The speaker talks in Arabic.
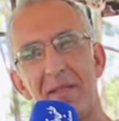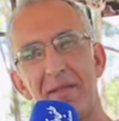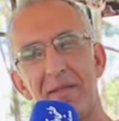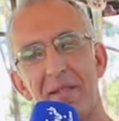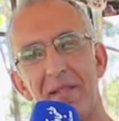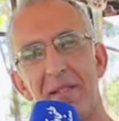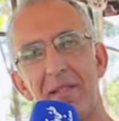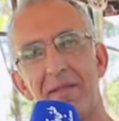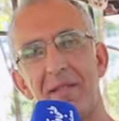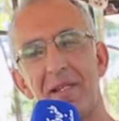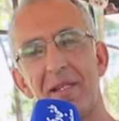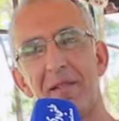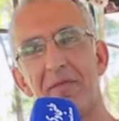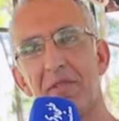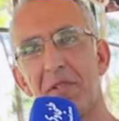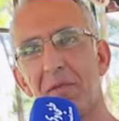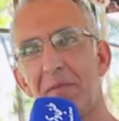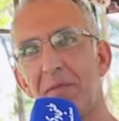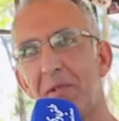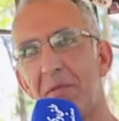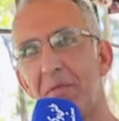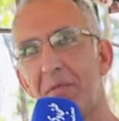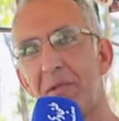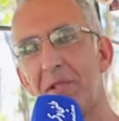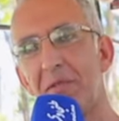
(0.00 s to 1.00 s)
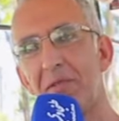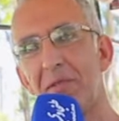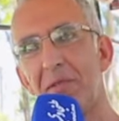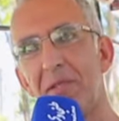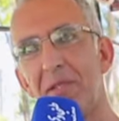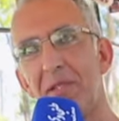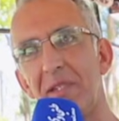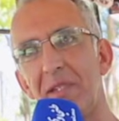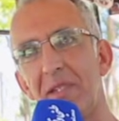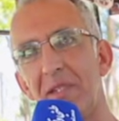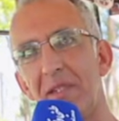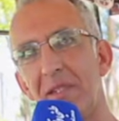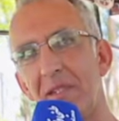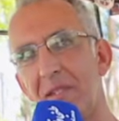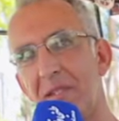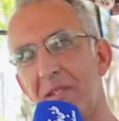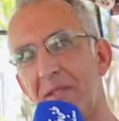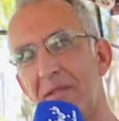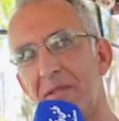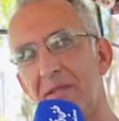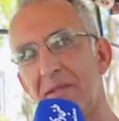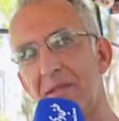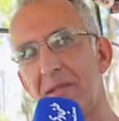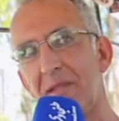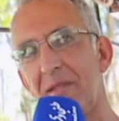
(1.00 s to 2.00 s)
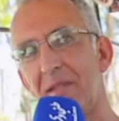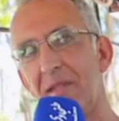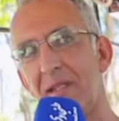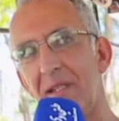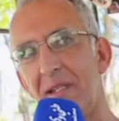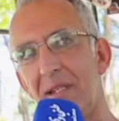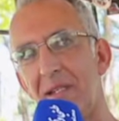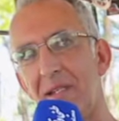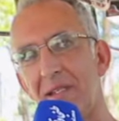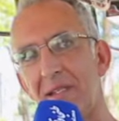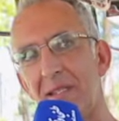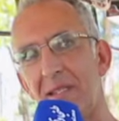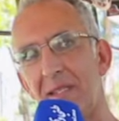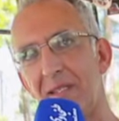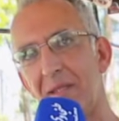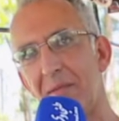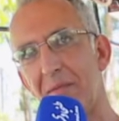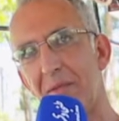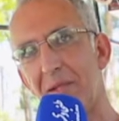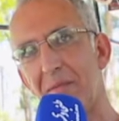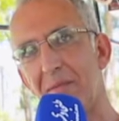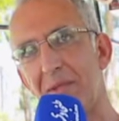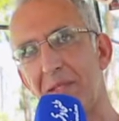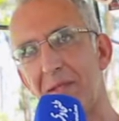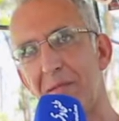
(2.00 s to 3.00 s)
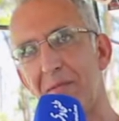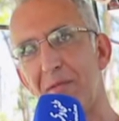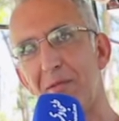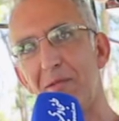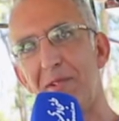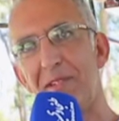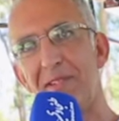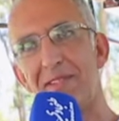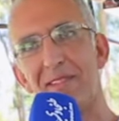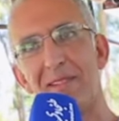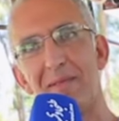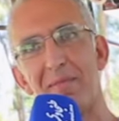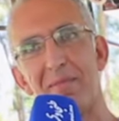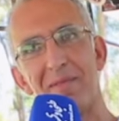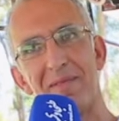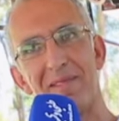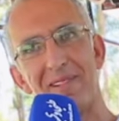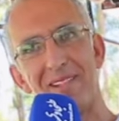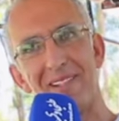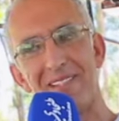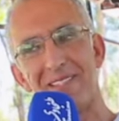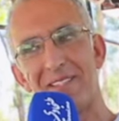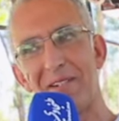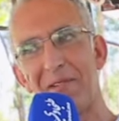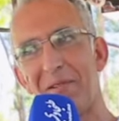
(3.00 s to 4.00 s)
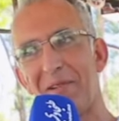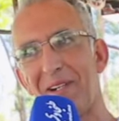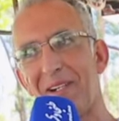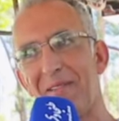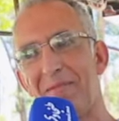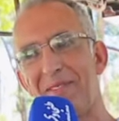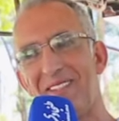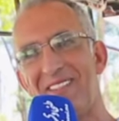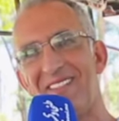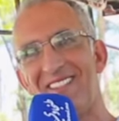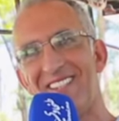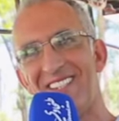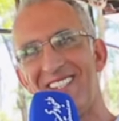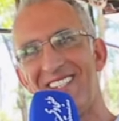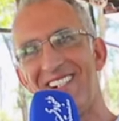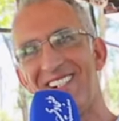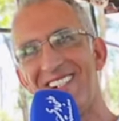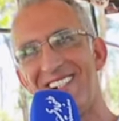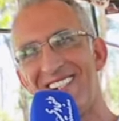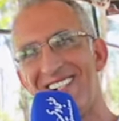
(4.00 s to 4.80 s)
سنه 1968 آه، السن الحالي يعني بلا ما تعملوا الحساب 53 سنه